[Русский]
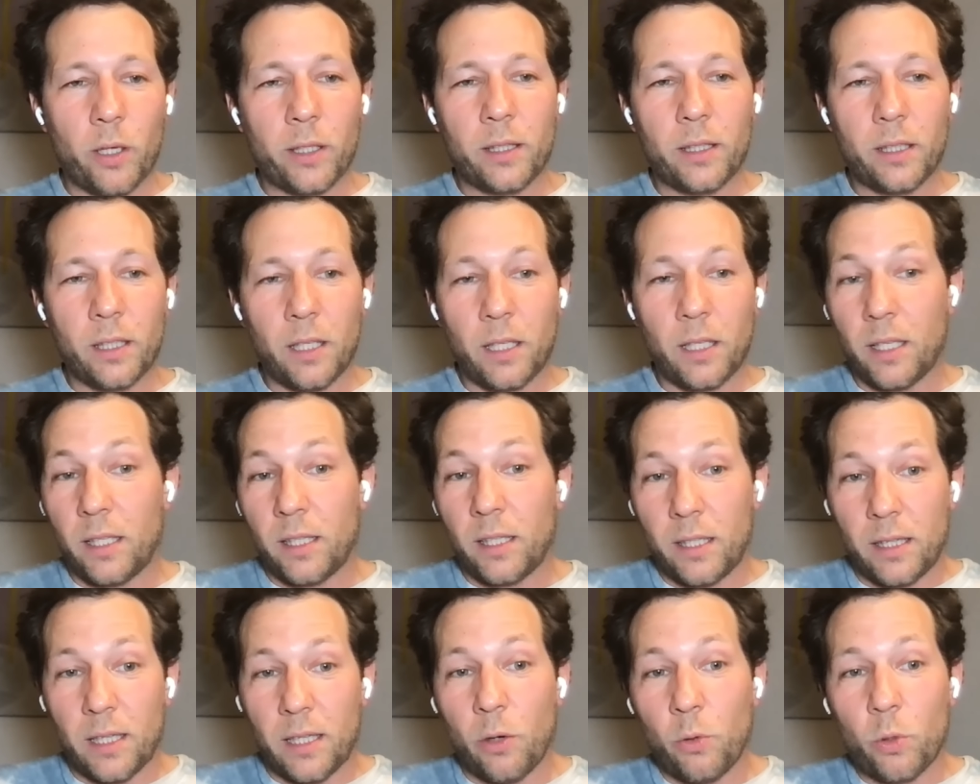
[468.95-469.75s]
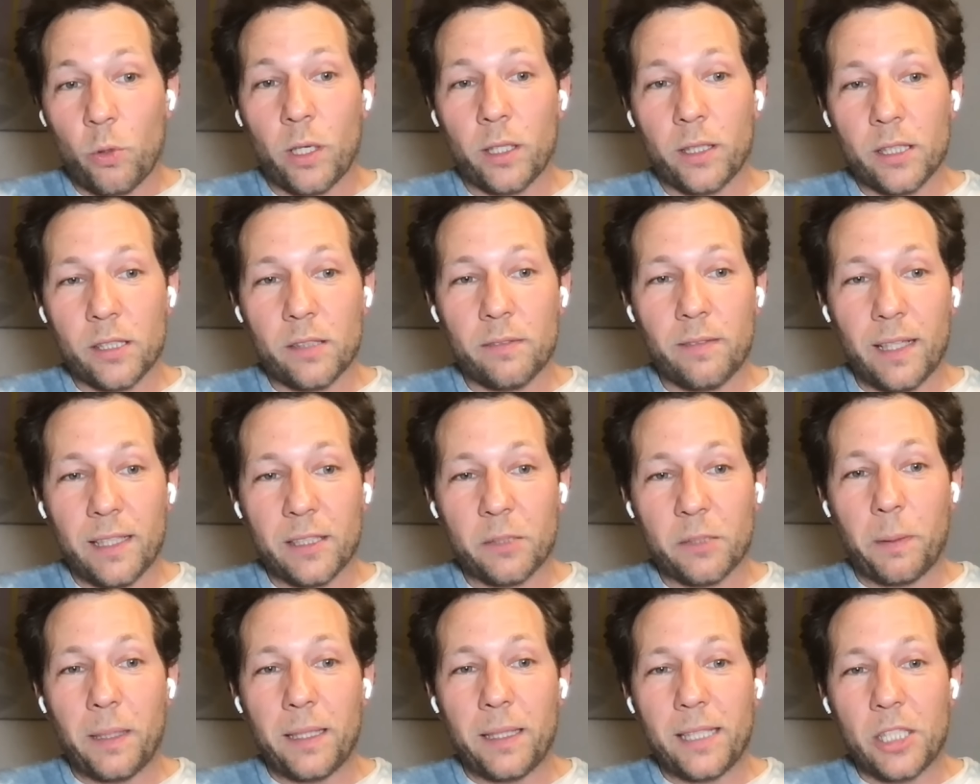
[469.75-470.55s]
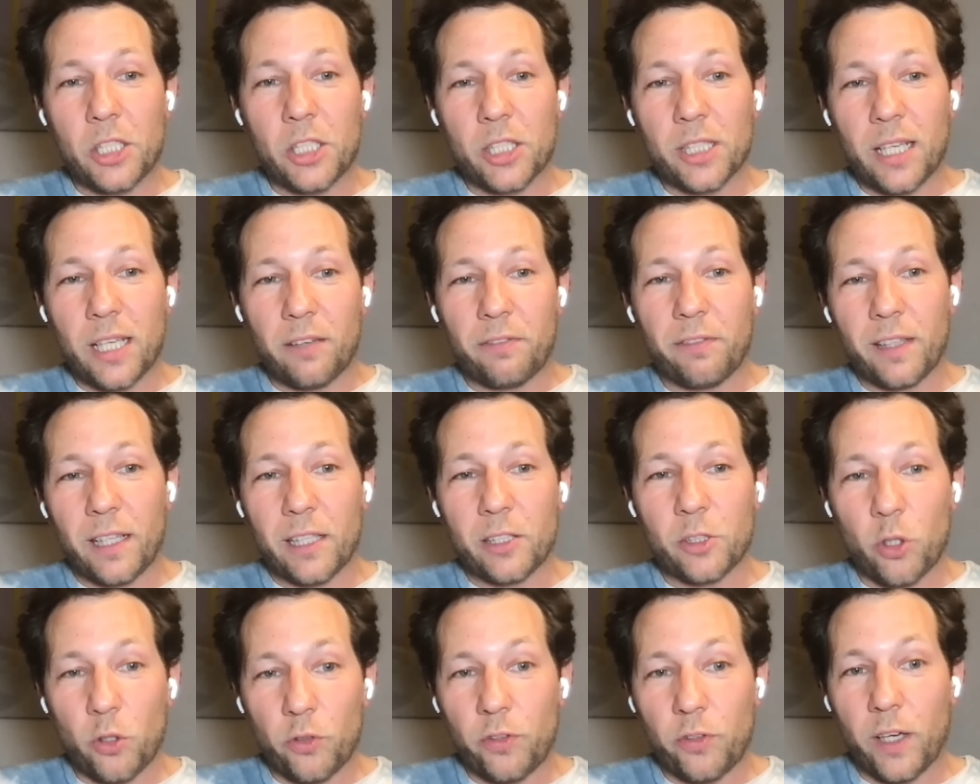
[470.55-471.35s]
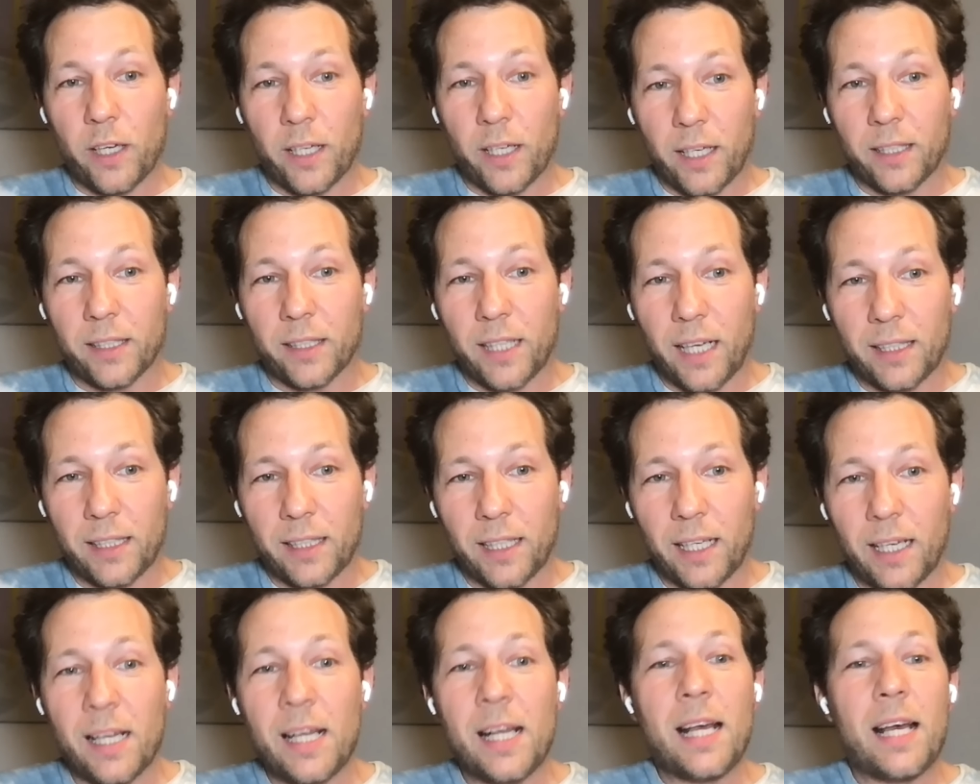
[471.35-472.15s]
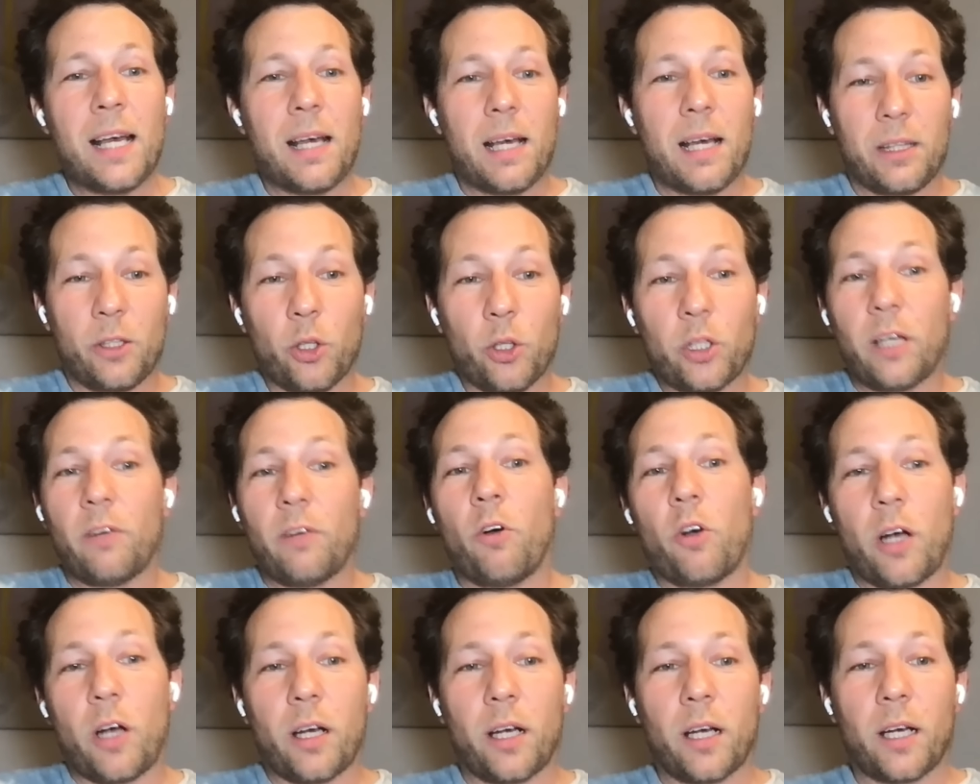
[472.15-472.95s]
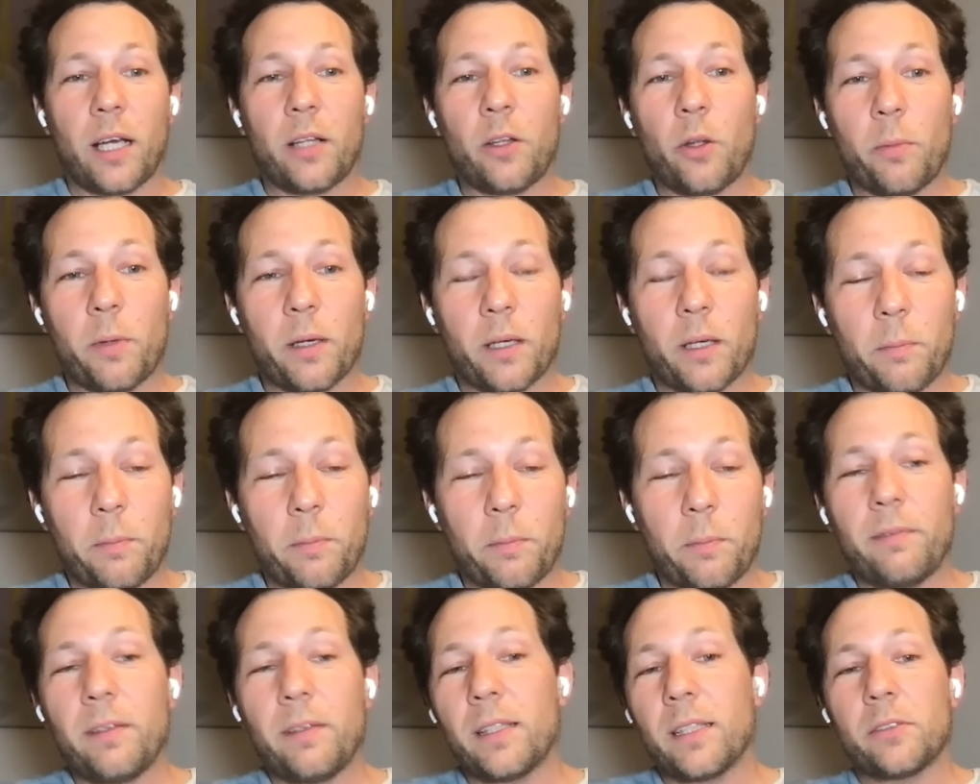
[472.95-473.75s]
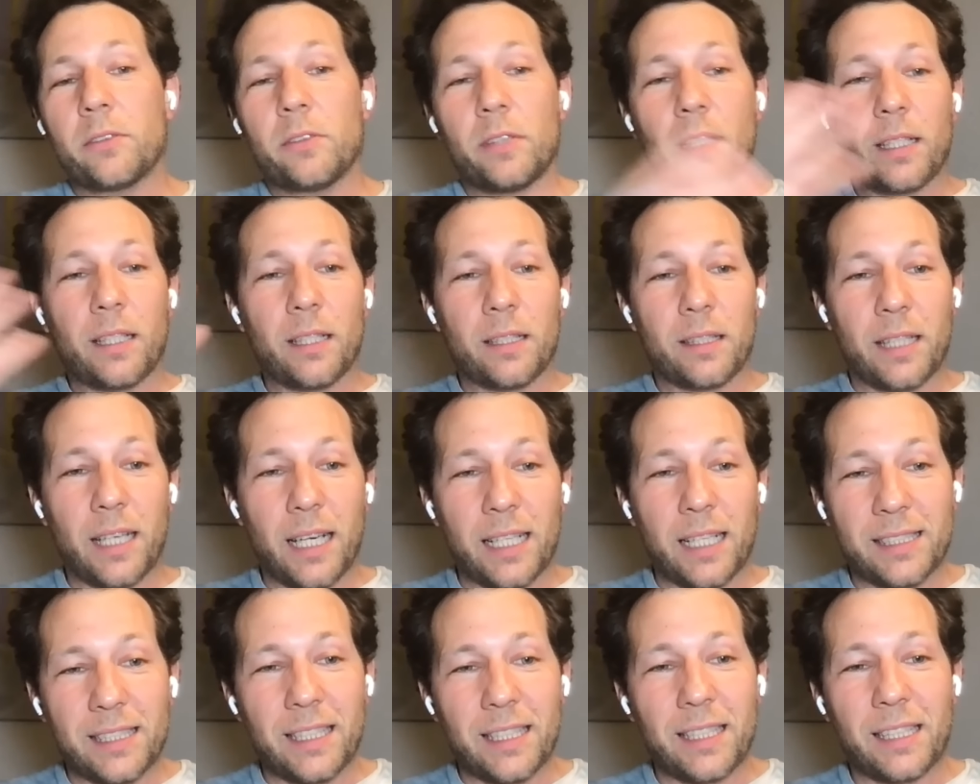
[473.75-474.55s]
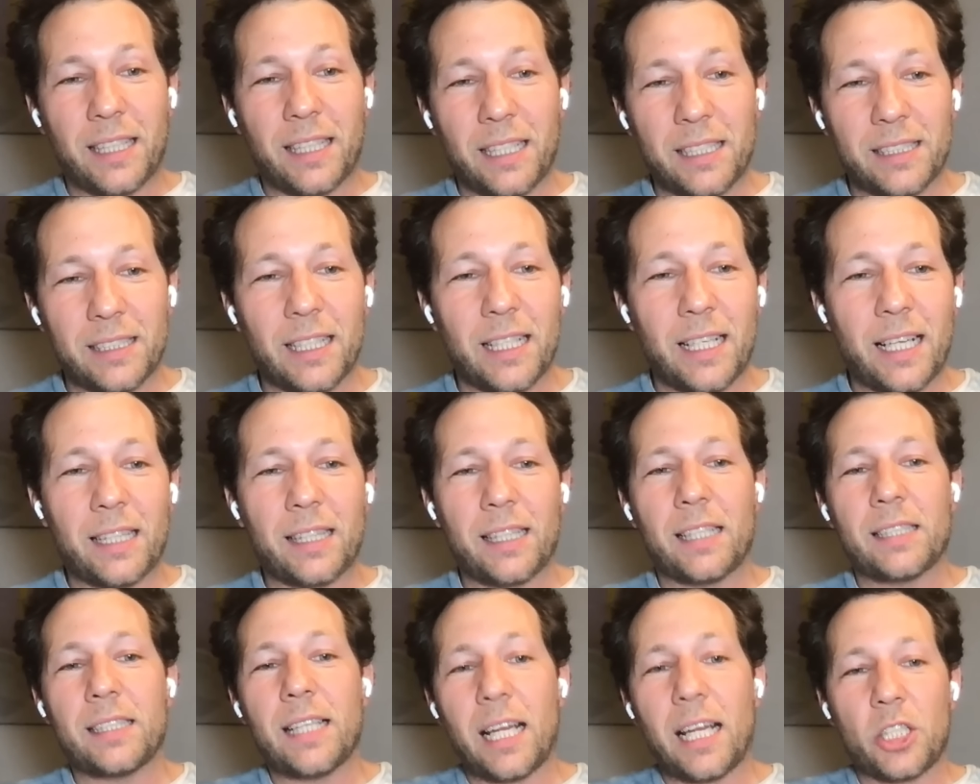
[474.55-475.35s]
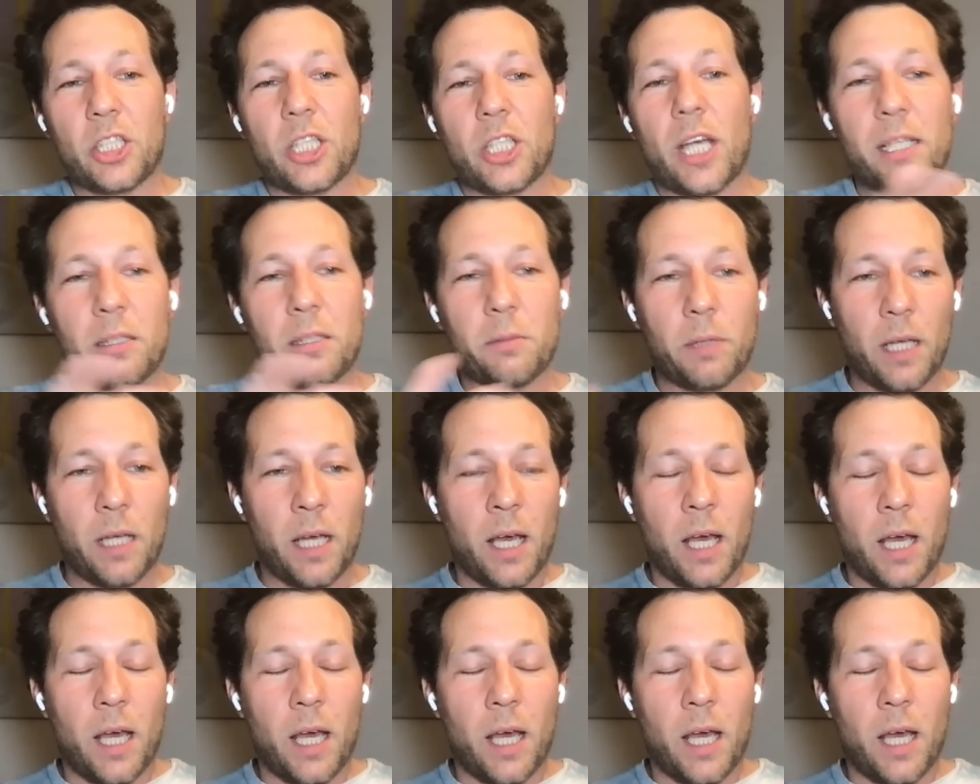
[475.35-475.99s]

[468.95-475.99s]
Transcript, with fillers: Э, наука называлась политическая философия когда-то, до того, как экономика появилась. Вот это 300, 300 лет назад часть э,